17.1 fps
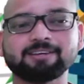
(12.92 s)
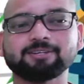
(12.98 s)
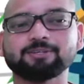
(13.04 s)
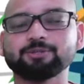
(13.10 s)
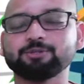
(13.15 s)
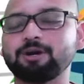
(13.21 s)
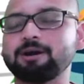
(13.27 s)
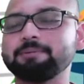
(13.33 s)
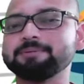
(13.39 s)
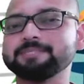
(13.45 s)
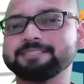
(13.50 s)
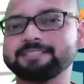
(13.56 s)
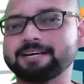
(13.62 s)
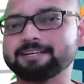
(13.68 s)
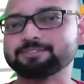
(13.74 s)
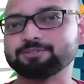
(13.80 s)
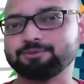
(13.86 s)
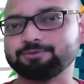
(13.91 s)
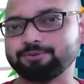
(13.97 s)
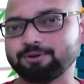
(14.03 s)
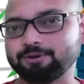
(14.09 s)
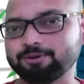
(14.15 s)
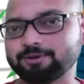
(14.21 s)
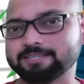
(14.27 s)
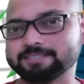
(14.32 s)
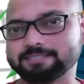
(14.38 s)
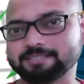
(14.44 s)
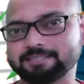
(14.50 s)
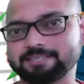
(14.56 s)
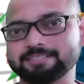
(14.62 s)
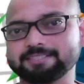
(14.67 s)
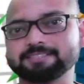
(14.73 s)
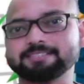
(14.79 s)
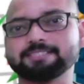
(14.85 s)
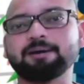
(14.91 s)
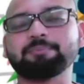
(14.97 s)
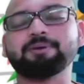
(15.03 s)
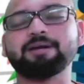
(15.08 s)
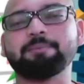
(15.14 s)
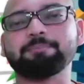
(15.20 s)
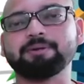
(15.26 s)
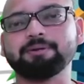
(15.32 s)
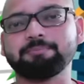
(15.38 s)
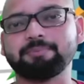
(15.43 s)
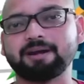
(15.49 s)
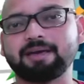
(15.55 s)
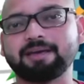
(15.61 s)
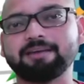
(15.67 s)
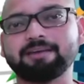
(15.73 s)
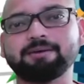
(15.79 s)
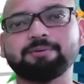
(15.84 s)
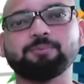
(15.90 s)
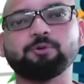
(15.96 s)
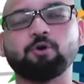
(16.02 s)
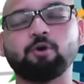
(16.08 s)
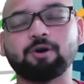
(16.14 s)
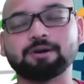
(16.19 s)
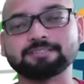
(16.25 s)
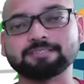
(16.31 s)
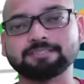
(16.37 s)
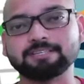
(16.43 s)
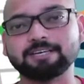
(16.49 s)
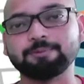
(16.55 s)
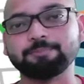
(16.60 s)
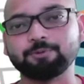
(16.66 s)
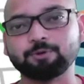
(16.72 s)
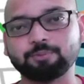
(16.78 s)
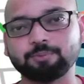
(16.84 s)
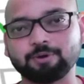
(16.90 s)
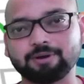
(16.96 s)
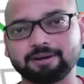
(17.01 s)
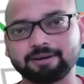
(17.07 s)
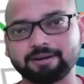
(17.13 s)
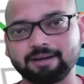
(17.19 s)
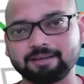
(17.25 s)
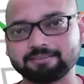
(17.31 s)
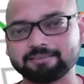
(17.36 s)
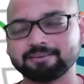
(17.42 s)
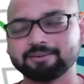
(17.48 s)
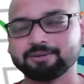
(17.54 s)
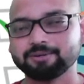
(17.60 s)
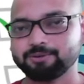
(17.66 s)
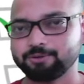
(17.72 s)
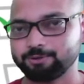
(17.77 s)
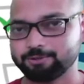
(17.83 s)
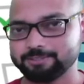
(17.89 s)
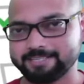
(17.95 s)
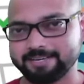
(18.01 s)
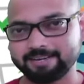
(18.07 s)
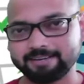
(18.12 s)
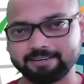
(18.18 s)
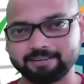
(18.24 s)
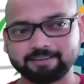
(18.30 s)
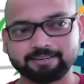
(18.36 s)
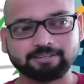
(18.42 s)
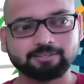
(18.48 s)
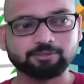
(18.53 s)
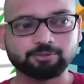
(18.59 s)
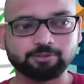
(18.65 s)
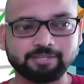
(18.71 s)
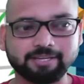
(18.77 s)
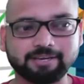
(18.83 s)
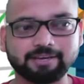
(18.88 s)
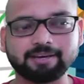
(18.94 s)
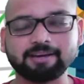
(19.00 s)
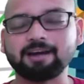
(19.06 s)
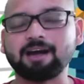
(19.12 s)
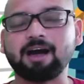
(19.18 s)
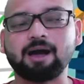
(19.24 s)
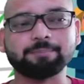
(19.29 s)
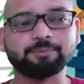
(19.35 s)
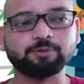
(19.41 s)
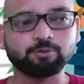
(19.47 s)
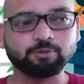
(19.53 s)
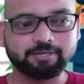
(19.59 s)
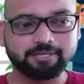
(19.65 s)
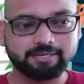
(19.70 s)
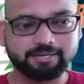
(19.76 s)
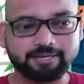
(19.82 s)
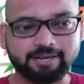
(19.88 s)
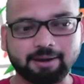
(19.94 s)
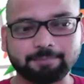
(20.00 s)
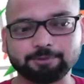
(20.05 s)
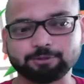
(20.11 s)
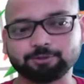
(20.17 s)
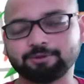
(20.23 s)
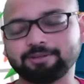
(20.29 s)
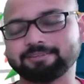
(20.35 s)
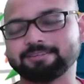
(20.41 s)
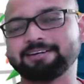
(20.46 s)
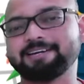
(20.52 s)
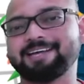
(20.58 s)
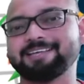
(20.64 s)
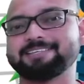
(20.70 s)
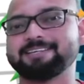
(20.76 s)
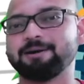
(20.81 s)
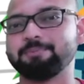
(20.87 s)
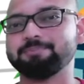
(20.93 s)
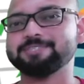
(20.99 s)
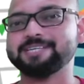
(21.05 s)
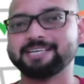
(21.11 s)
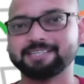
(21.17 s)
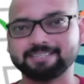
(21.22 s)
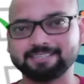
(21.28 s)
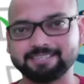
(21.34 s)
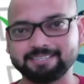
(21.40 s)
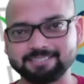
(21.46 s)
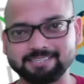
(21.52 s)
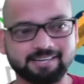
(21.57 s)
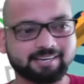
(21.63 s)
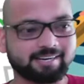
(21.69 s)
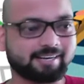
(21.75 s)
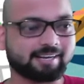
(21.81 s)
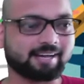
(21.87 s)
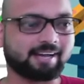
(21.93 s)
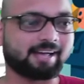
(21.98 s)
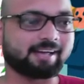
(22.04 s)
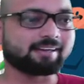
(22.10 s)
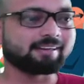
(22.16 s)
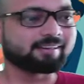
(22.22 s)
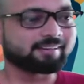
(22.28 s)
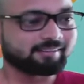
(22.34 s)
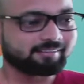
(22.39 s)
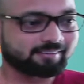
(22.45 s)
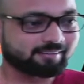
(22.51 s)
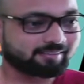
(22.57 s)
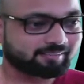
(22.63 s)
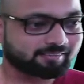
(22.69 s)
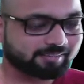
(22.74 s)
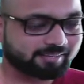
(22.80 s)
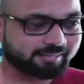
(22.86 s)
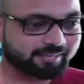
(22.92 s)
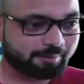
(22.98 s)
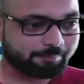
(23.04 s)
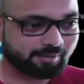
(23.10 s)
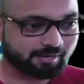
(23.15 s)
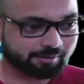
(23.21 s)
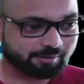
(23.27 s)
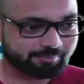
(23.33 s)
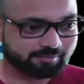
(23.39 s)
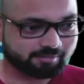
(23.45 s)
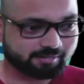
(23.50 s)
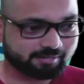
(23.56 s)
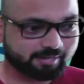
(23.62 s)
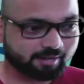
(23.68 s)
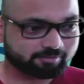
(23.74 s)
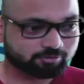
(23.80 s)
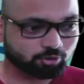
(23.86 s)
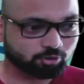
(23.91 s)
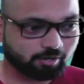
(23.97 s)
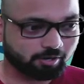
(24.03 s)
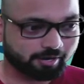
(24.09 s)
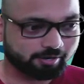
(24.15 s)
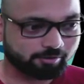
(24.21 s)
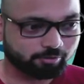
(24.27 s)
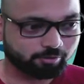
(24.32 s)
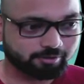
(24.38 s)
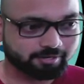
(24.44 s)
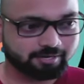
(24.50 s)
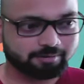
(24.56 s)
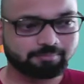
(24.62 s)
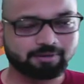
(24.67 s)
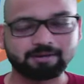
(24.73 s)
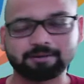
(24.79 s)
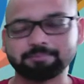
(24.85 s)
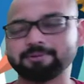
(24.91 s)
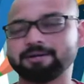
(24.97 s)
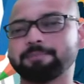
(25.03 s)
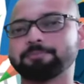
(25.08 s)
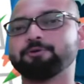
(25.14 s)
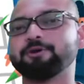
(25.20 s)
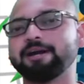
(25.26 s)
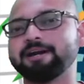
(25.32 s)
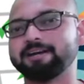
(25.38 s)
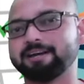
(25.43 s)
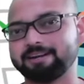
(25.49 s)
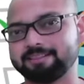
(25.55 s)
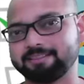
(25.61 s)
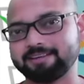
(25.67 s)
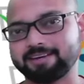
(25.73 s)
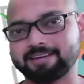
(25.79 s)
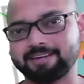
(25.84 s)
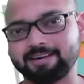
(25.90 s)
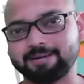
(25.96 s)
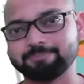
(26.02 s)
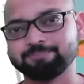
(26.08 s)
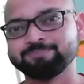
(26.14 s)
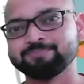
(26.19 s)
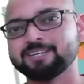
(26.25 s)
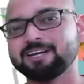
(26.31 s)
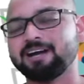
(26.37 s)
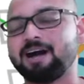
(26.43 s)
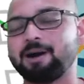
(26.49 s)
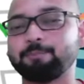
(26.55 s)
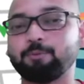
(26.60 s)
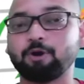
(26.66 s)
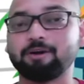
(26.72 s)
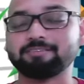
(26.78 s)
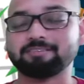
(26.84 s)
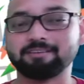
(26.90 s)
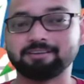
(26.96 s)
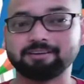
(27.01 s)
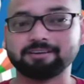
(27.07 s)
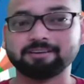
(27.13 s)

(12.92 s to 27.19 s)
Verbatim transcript: तो हम इस टास्क को फॉलो कर सकते हैं जिससे आपकी आपकी पढ़ाई है वो और ज़्यादा इम्प्रूव और एनहांस हो जाएगी तो देखिये आप लोगों के लिए यहाँ पर थोड़ा सा टास्क अब ज़्यादा दिया जाने लगा है जैसे देखिए यहाँ पर रिविजन टास्क और एडिटोरियल वाला भी आपको ऐड कर दिया गया है अब बहुत से